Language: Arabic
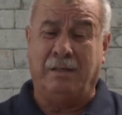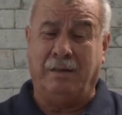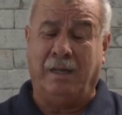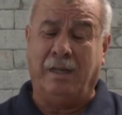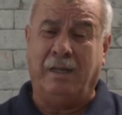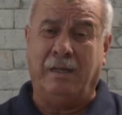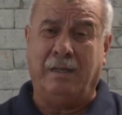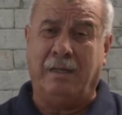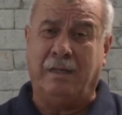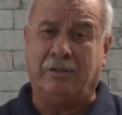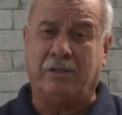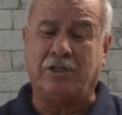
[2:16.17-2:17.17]

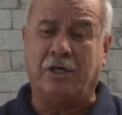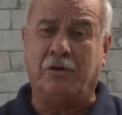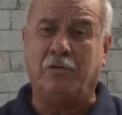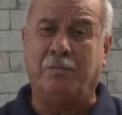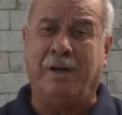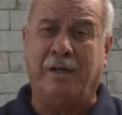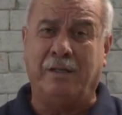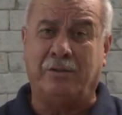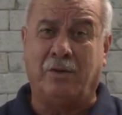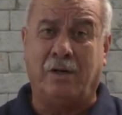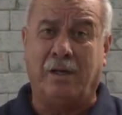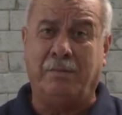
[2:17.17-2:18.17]
آه، التجاوب مع
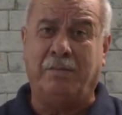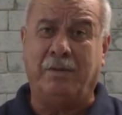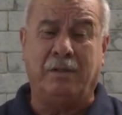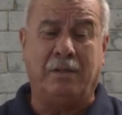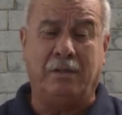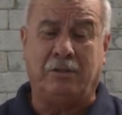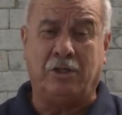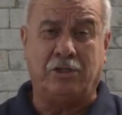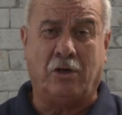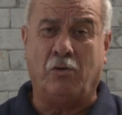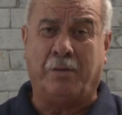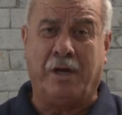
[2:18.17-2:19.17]
الإضراب آه،
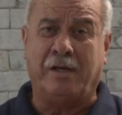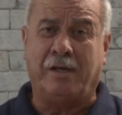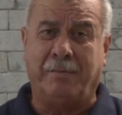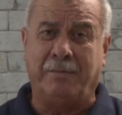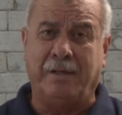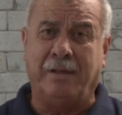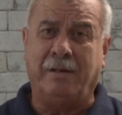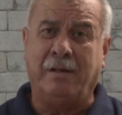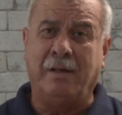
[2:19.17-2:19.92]
تجاوب كان كبير